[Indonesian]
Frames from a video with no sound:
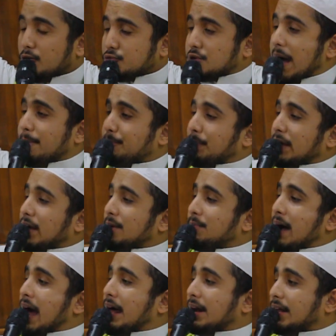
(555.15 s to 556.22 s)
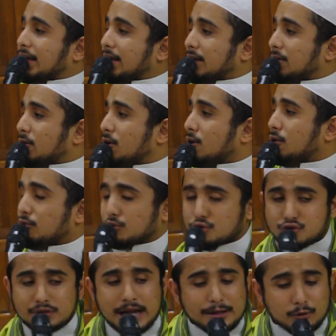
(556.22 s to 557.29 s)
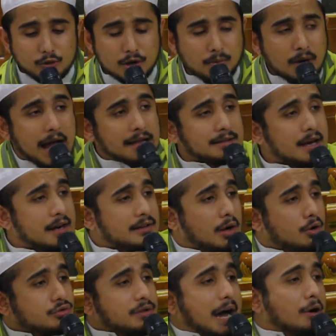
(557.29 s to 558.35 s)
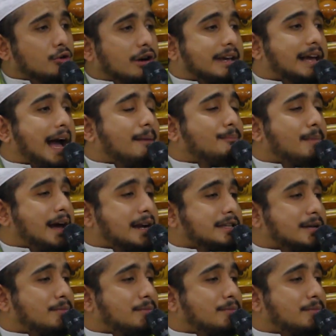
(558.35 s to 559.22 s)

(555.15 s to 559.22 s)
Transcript: Sampai kemari. Ustadz udah belajar jauh-jauh ke Yaman.